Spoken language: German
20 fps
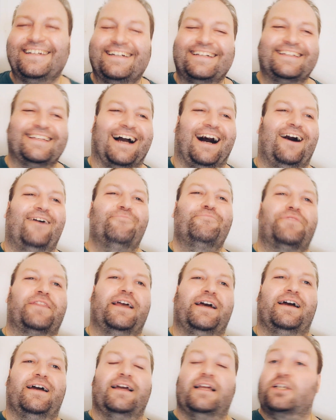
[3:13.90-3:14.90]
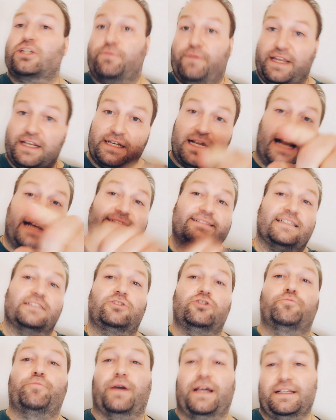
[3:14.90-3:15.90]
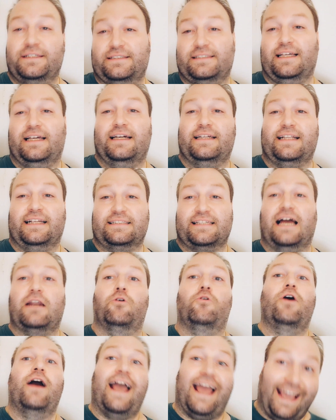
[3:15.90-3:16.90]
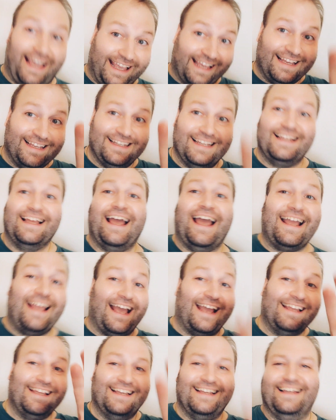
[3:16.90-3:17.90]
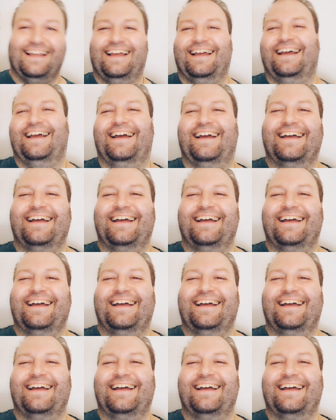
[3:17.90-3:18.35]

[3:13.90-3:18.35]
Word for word: ja, äh, in Schweden heißt das übrigens äh, das Hallo Hey. Hey, hey.